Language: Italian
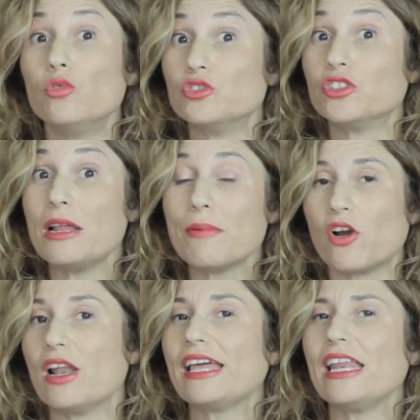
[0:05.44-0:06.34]
l'uso delle
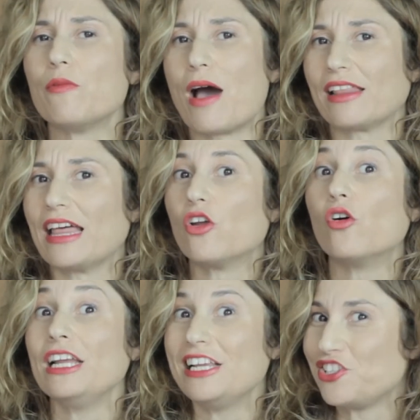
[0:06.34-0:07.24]
parole che
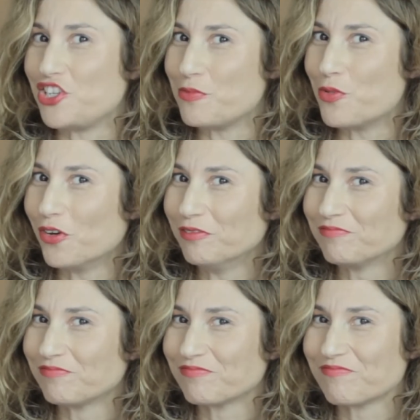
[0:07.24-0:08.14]
riguardano il cibo.